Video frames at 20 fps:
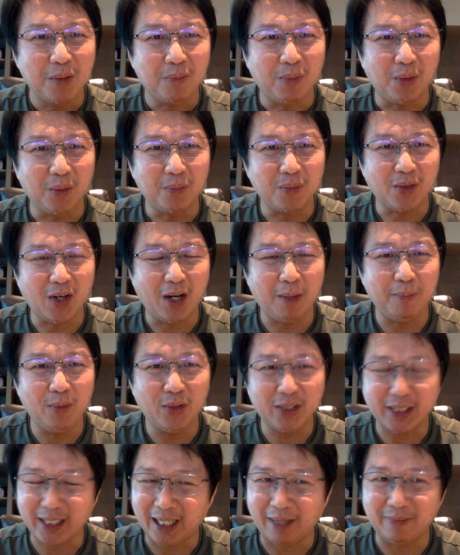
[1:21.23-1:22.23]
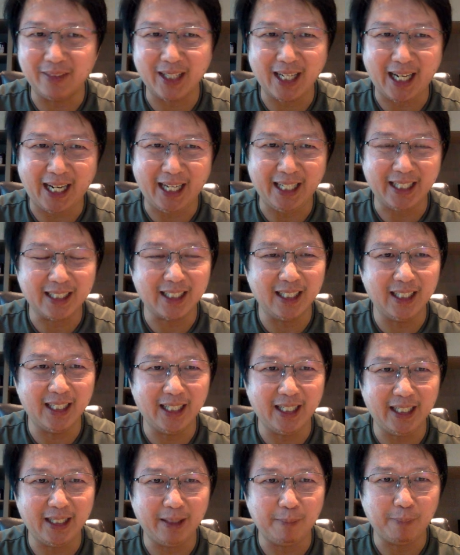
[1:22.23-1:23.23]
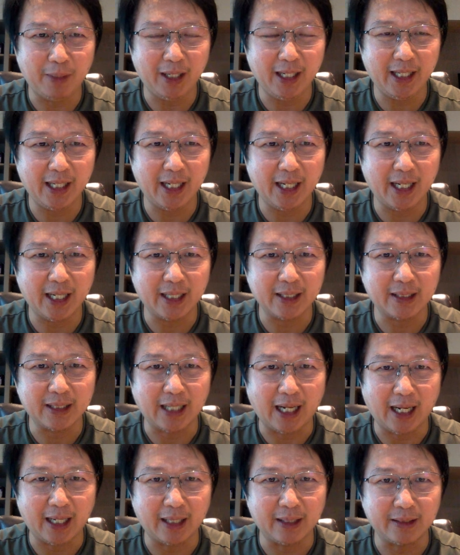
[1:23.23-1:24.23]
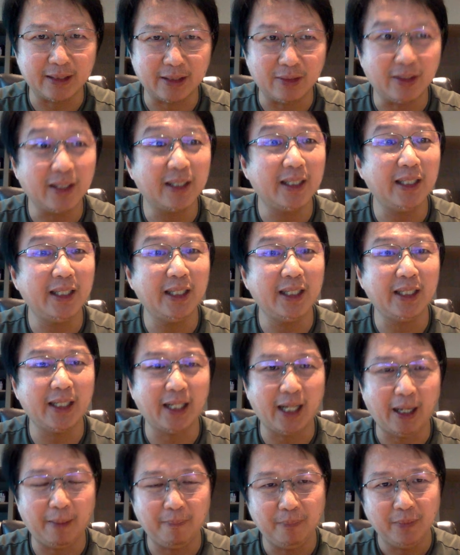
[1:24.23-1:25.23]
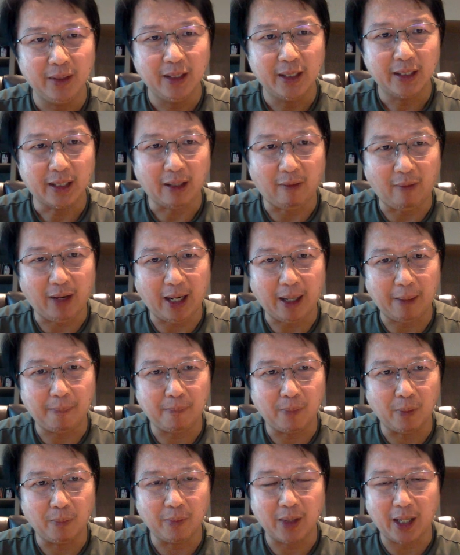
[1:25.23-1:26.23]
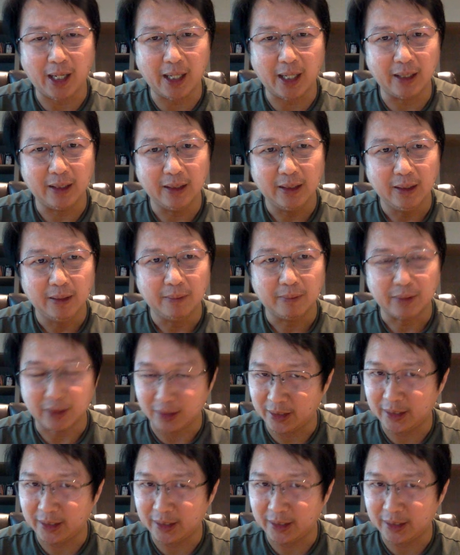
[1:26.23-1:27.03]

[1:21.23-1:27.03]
ผมก็ไม่รู้จะทำยังไงก็เลยไปเรียกทางเจ้าหน้าที่นะครับแต่ว่าผมก็เจ้าห